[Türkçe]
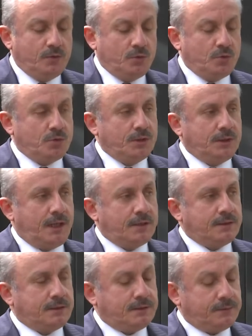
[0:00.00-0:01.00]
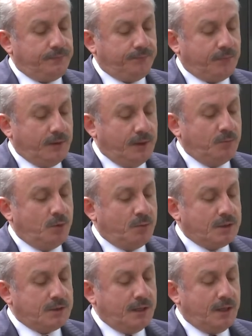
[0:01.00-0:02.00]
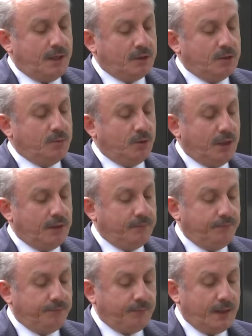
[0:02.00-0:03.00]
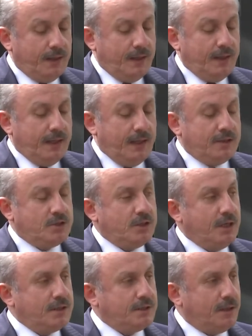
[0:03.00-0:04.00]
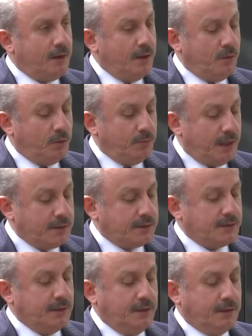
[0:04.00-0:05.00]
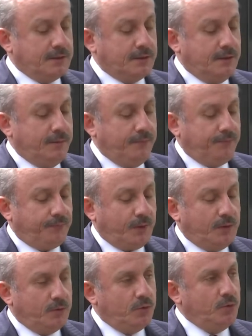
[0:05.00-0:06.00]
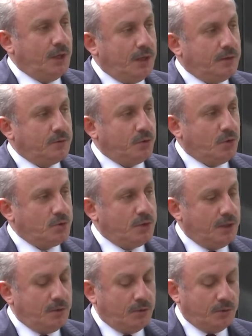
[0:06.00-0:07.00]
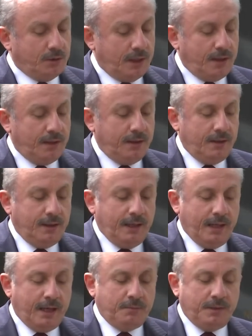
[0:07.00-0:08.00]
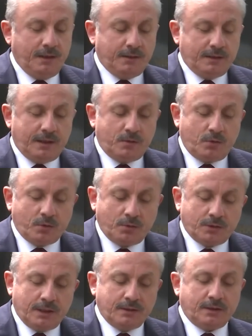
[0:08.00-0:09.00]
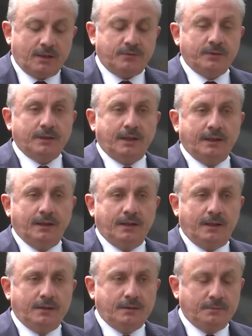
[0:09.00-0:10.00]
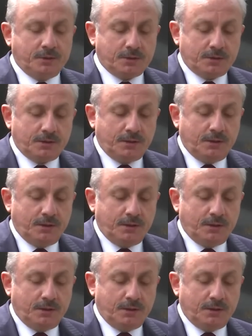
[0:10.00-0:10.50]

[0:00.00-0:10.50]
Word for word: Yüzyıllardır diplomasiye hakim olan elçiye zeval olmaz ilkesi dünyanın gözleri önünde Ermeni terör örgütleri tarafından ihlal edilmiş